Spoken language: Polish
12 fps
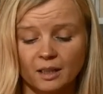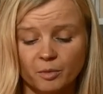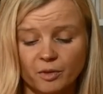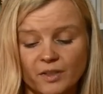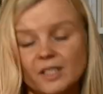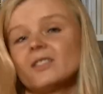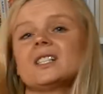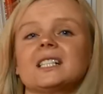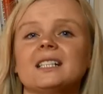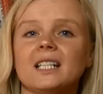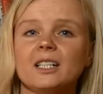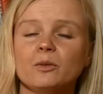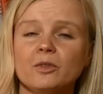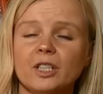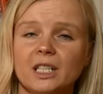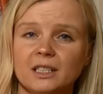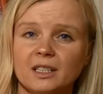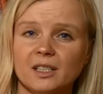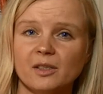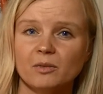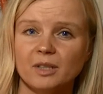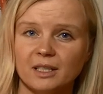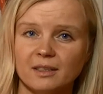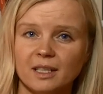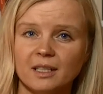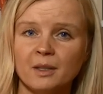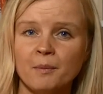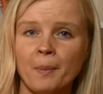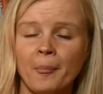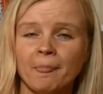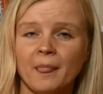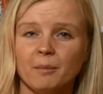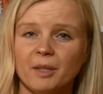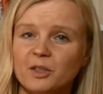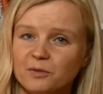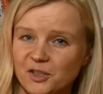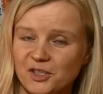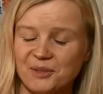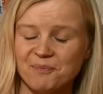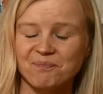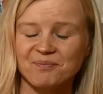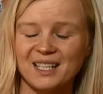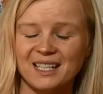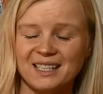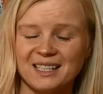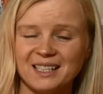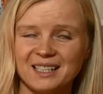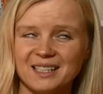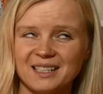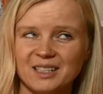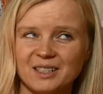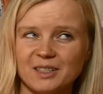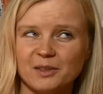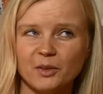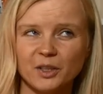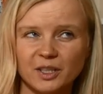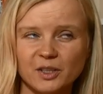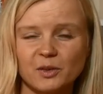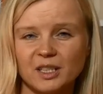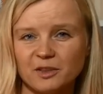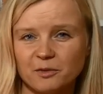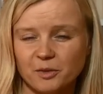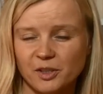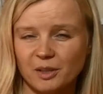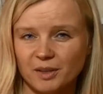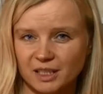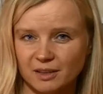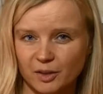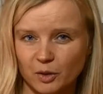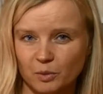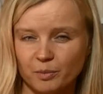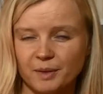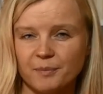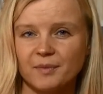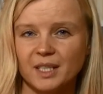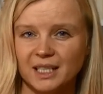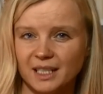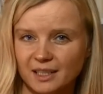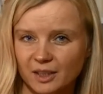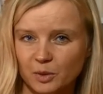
prowadzonych na jej uczelni, na studentach. Mianowicie E, swoich studentów podzieliła na dwie grupy. Jedna